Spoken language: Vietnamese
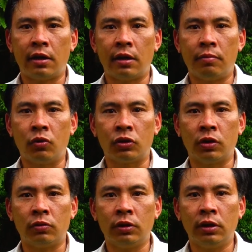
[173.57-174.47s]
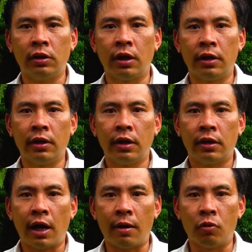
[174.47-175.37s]
là một trong những cây
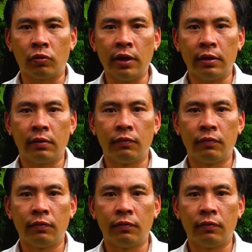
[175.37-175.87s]
đa mục đích,